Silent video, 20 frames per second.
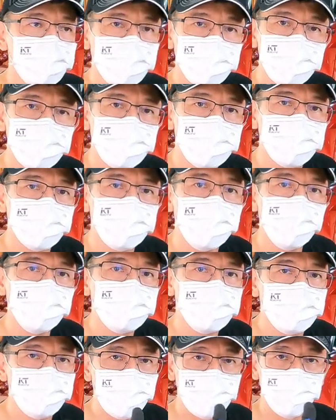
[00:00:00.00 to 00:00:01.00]
就是使
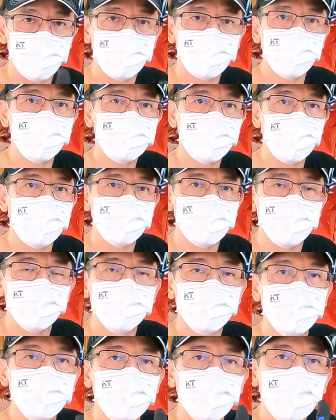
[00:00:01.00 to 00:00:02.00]
用日本最大的
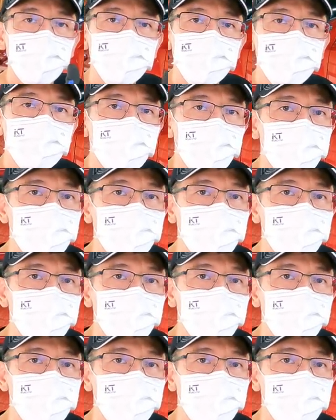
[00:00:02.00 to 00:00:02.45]
N